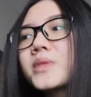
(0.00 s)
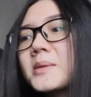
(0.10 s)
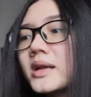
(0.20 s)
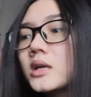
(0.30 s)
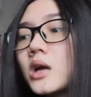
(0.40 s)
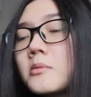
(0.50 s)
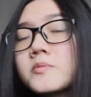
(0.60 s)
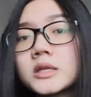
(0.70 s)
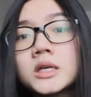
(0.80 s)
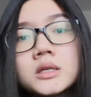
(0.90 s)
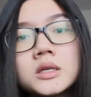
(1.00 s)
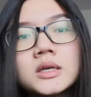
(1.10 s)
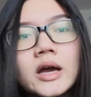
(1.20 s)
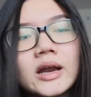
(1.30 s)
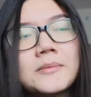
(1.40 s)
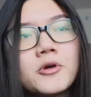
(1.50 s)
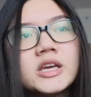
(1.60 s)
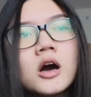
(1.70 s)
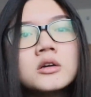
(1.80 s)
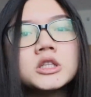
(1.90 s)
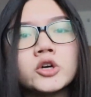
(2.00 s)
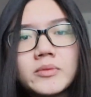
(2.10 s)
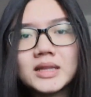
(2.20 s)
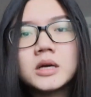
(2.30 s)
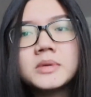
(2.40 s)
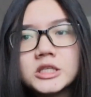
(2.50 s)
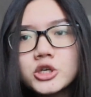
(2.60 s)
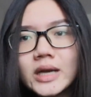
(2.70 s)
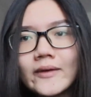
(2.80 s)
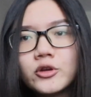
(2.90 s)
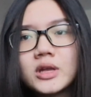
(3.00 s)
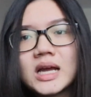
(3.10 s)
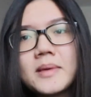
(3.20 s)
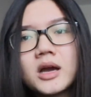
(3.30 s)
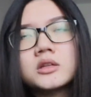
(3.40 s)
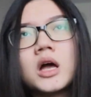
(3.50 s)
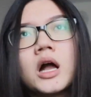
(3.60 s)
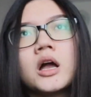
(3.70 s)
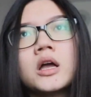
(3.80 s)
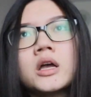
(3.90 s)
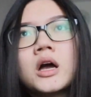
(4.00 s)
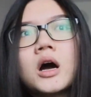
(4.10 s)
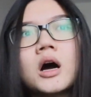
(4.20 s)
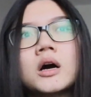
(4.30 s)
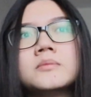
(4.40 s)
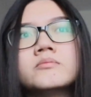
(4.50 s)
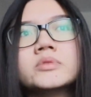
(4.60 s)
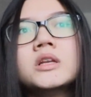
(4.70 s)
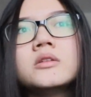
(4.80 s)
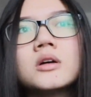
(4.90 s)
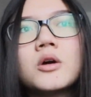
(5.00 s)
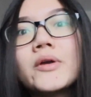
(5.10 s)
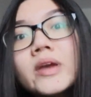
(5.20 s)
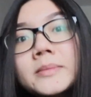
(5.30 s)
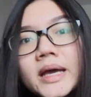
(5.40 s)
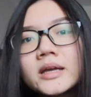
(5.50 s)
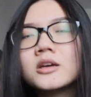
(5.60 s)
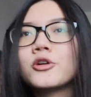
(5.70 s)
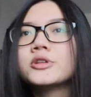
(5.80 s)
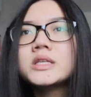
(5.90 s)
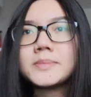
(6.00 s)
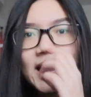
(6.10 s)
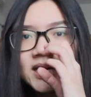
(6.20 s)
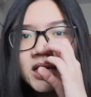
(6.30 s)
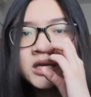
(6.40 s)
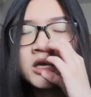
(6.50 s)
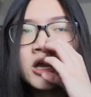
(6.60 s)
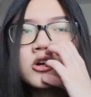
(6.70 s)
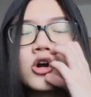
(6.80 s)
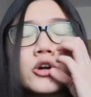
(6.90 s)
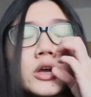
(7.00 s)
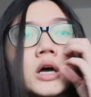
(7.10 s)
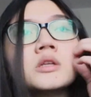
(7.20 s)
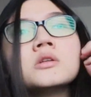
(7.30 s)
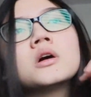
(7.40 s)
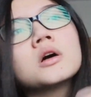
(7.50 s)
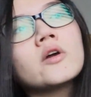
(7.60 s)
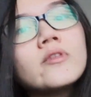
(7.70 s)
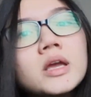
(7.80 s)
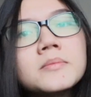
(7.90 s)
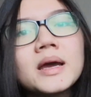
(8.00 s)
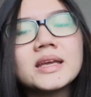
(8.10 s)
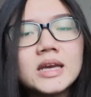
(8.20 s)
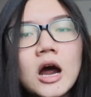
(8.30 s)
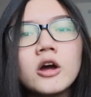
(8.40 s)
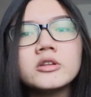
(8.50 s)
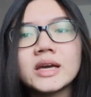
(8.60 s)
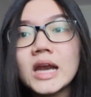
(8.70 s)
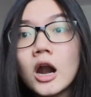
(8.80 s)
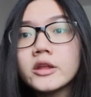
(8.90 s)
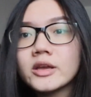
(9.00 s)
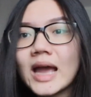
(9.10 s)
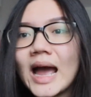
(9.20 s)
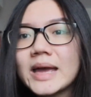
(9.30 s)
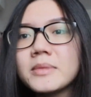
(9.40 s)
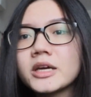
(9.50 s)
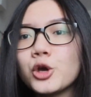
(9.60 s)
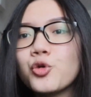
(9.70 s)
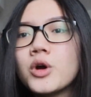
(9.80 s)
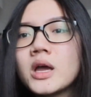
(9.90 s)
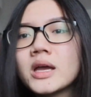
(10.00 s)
các bạn nên có một sở thích hoặc là một cái ấn tượng về bản thân mình trước đã ví dụ như là các bạn có thể uh, thích uh, quay phim này rồi thích chụp ảnh này rồi uh, thích uh, coi phim hay gì đó những cái đó là những cái mà kiểu